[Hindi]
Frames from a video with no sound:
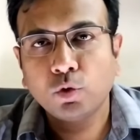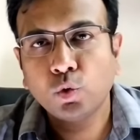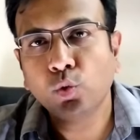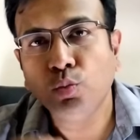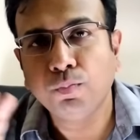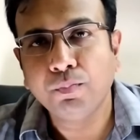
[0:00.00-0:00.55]
to
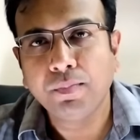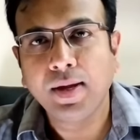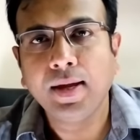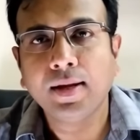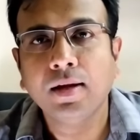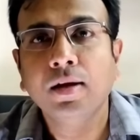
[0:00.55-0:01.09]

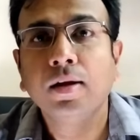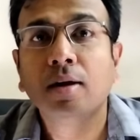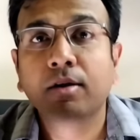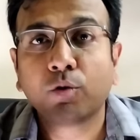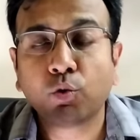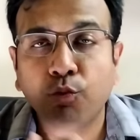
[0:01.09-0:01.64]
make
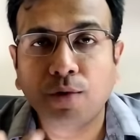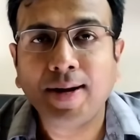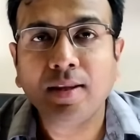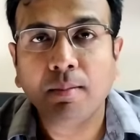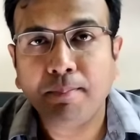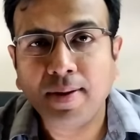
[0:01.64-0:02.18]
टू
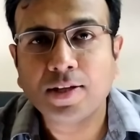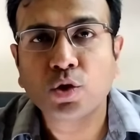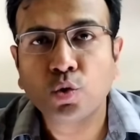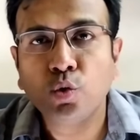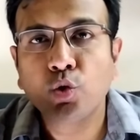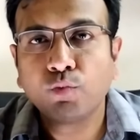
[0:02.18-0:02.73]
फाइंड द
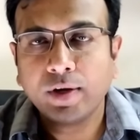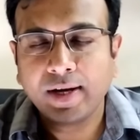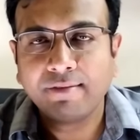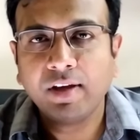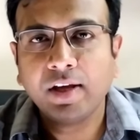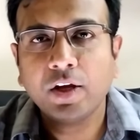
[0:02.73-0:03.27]
बेस्ट रूट्स फॉर
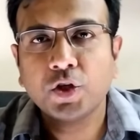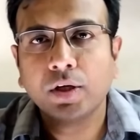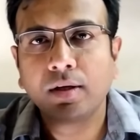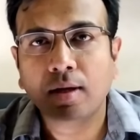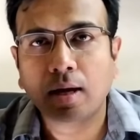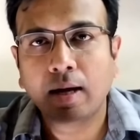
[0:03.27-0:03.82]

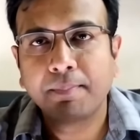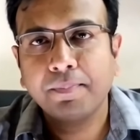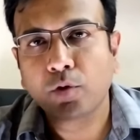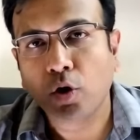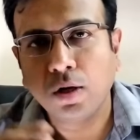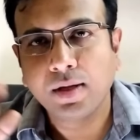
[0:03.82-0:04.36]
नेविगेशन आप
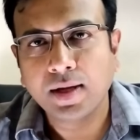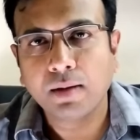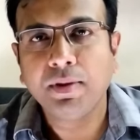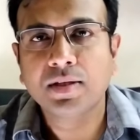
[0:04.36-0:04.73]
कॉल कर भी